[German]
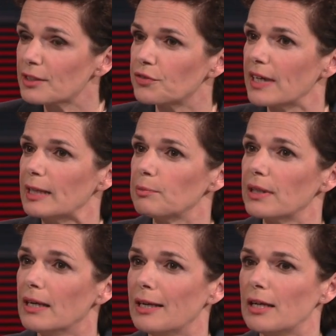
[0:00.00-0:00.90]

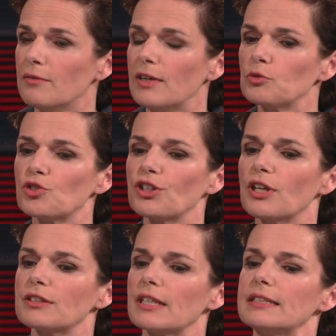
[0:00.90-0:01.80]
vereinbar, weil unsere
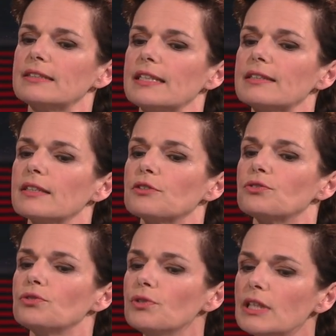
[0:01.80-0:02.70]
Neutralität
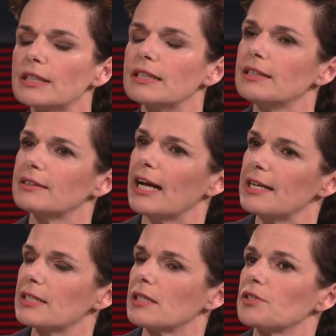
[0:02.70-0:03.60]
natürlich nicht
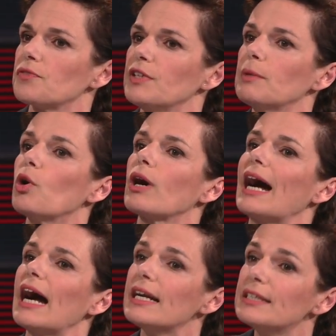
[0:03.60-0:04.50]
heißt, dass wir
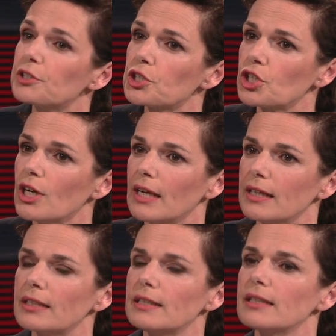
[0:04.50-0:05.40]
moralisch
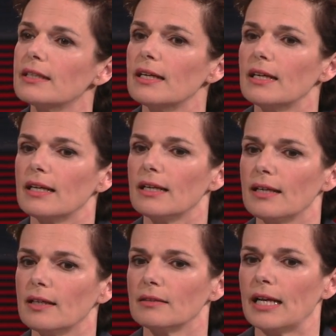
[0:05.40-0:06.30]
hier äh,
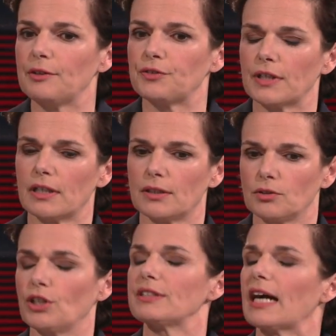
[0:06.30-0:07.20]
einfach
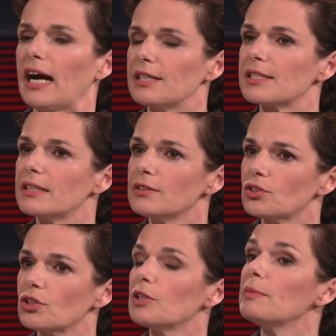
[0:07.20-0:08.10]
neutral sind,
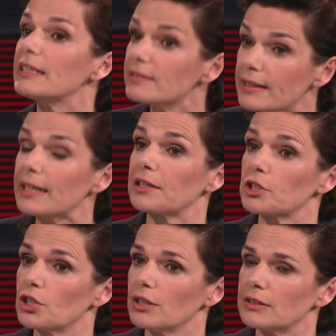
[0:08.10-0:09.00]
sondern
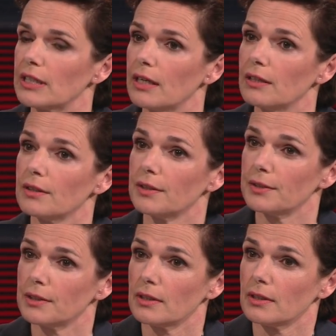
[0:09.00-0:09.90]
militärisch neutral. Aber
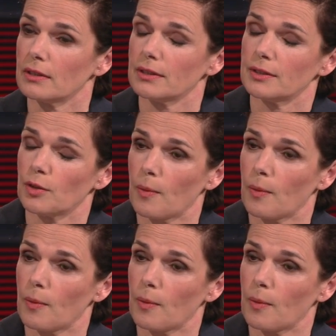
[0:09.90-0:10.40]
Frau René Wagner, um das